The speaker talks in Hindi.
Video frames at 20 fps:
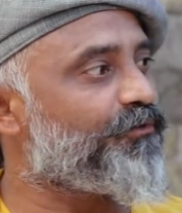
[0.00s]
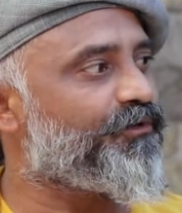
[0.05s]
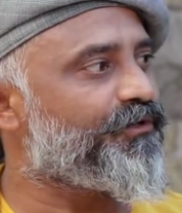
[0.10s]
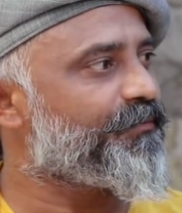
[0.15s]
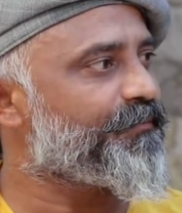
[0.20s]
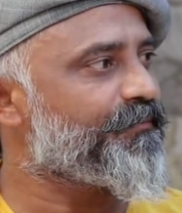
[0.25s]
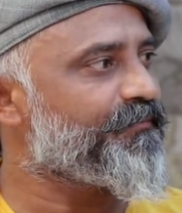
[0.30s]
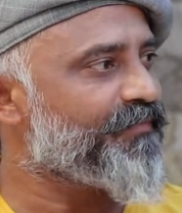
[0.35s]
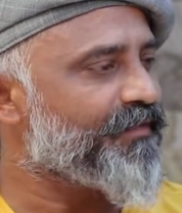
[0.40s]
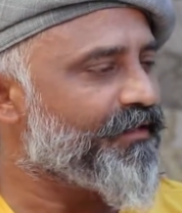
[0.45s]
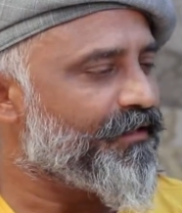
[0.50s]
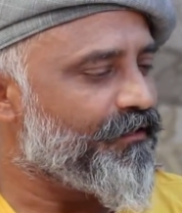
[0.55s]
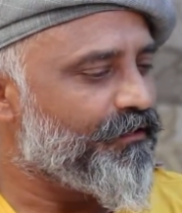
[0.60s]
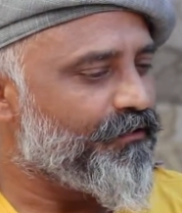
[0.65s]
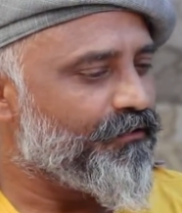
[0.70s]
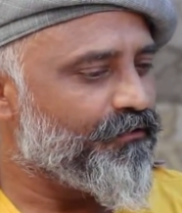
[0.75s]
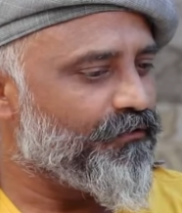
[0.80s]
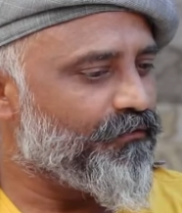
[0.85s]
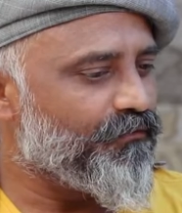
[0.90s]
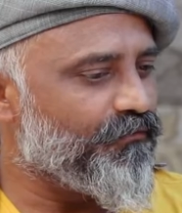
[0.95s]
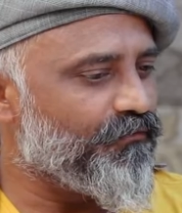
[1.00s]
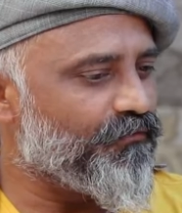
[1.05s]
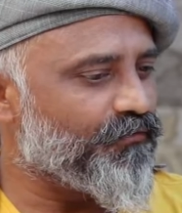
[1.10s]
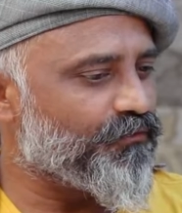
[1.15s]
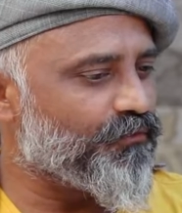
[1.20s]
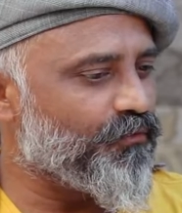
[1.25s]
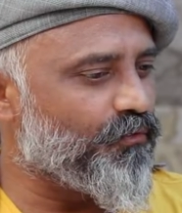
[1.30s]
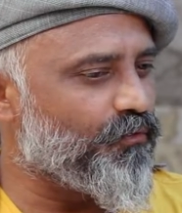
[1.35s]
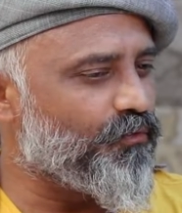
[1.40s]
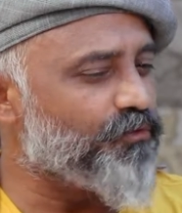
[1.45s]
हो जी
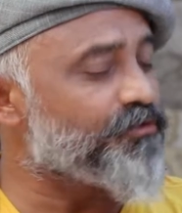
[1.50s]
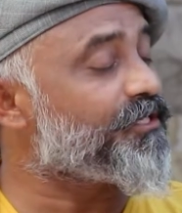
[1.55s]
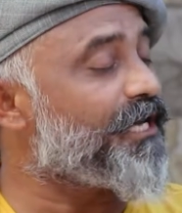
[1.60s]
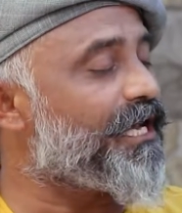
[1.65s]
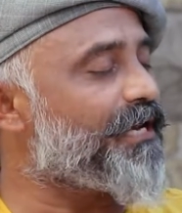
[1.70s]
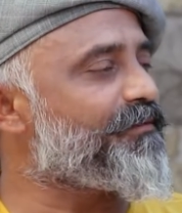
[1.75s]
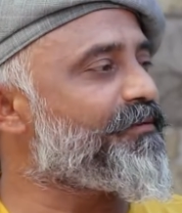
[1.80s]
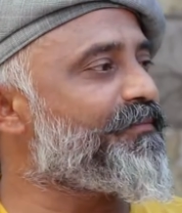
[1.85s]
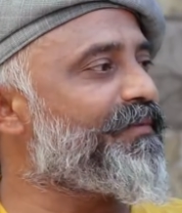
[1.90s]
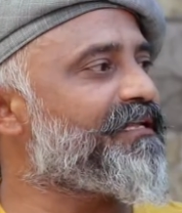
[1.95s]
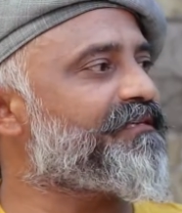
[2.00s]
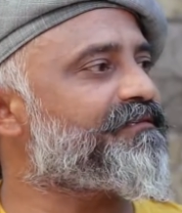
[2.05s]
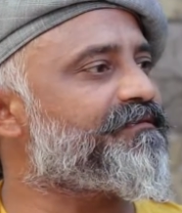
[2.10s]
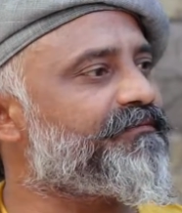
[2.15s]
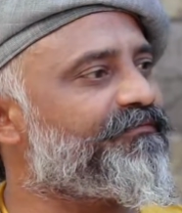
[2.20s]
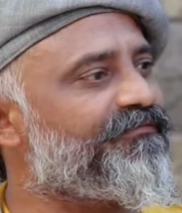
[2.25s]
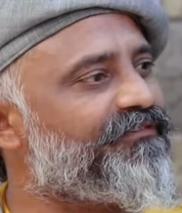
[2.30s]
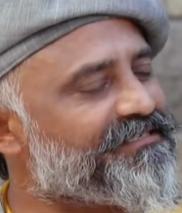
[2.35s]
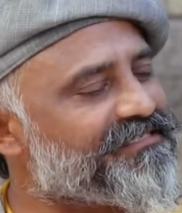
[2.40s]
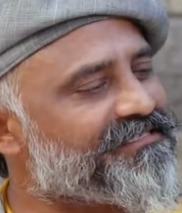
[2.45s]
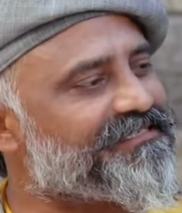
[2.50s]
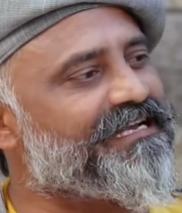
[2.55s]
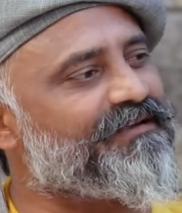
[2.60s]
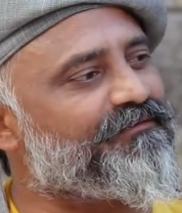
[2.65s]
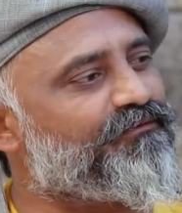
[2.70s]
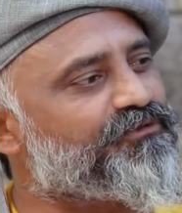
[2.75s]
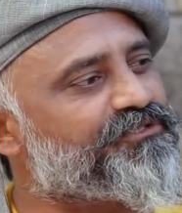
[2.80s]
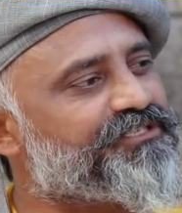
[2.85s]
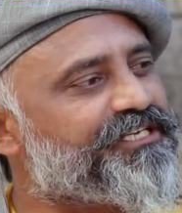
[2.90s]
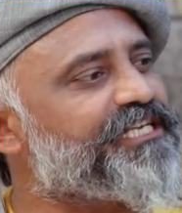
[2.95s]
तो उस गाने में मैंने फर्स्ट
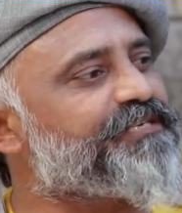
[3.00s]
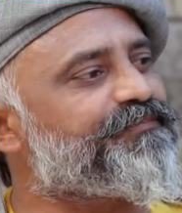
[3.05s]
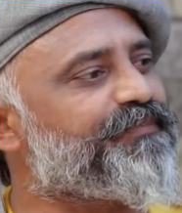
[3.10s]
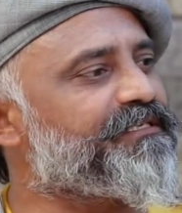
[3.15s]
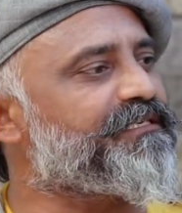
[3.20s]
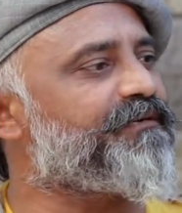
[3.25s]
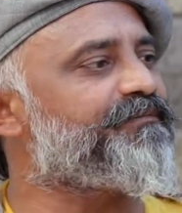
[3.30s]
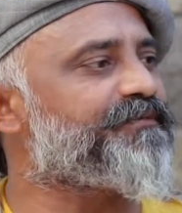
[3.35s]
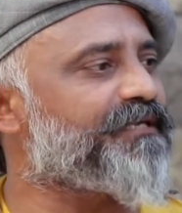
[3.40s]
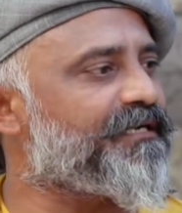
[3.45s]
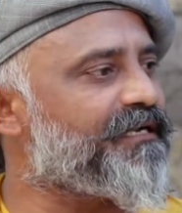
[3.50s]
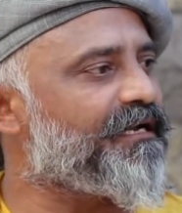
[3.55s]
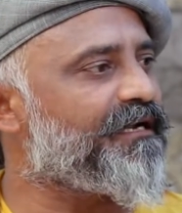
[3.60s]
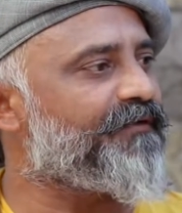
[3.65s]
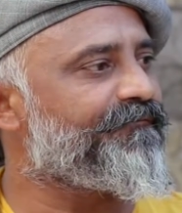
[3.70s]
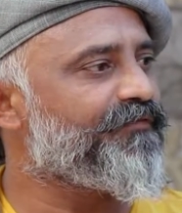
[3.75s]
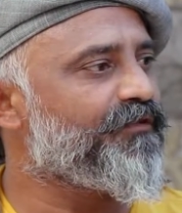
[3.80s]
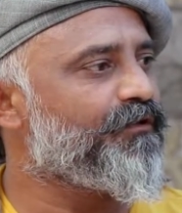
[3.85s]
टाइम उस स्टेज पे जब चढ़ा